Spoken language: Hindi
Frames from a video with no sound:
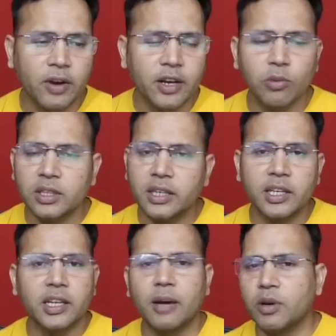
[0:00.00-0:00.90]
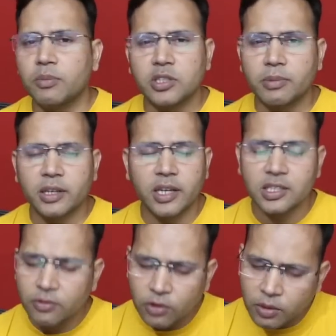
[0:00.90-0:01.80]
वाइट बोलता है ठीक है आपका बिशप रखा है
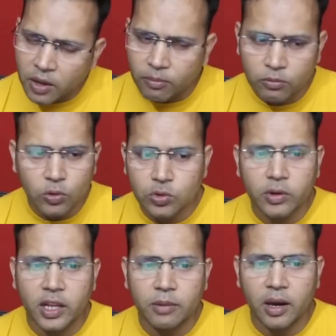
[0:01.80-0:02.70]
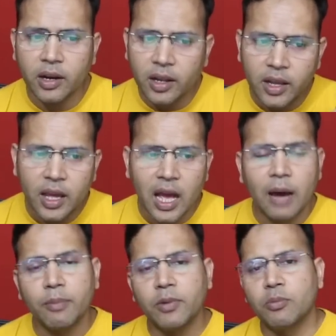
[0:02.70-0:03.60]
जी फोर पर हम उसको नहीं मार रहे
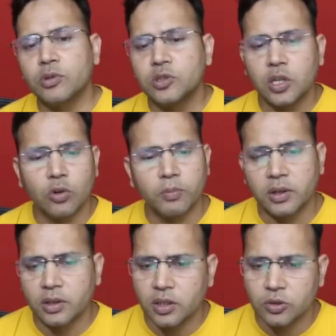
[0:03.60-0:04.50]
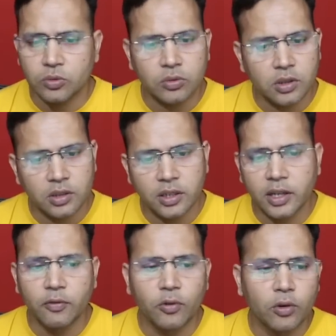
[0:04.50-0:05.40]
हम अपना पोजिशन ओपन करना शुरू करते हैं
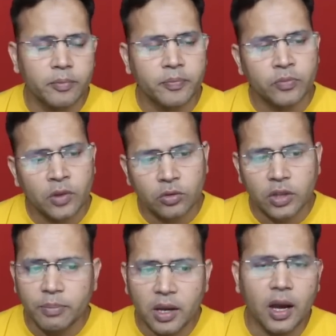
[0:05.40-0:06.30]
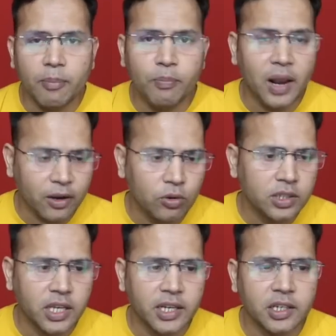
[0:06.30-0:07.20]
डी फोर यहाँ पे अब ब्लैक को
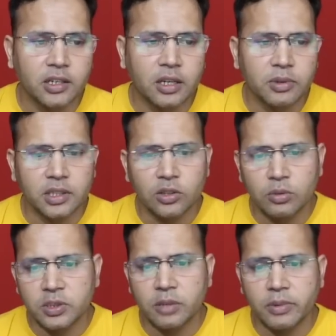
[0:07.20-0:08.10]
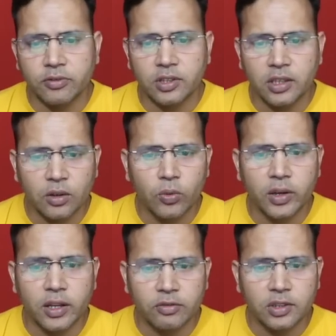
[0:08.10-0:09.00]
डिसाइड करना पड़ता है तो बिशप एफ थ्री
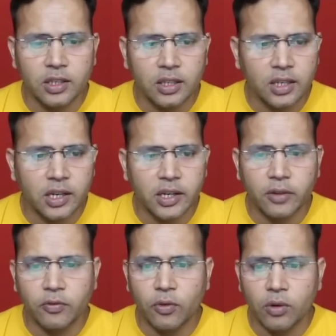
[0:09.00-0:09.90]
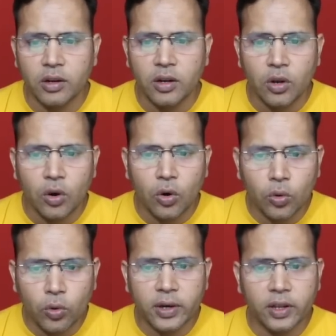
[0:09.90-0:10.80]
क्वीन एफ थ्री ई डी फोर
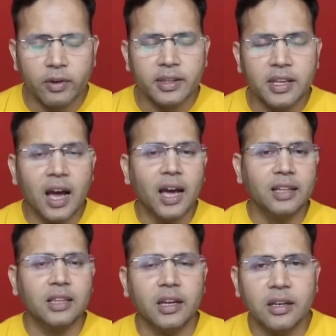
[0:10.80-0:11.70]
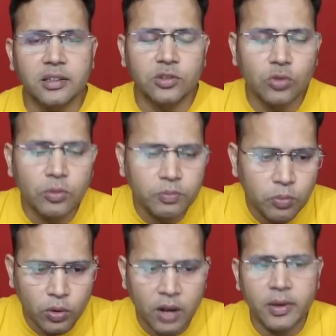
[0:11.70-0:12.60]
रुक डी वन यहाँ तक जो
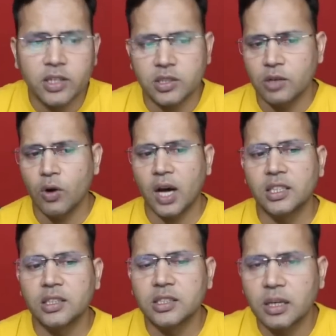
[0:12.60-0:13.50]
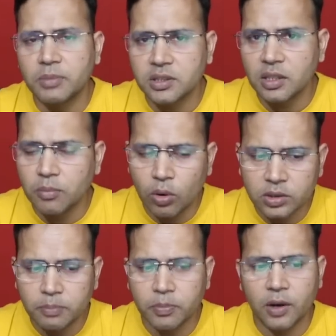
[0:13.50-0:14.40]
पूरा मैच है वो आदित्य सामंत ने
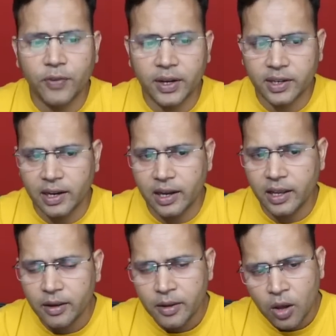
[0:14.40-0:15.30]
बहुत ही परफेक्ट खेला है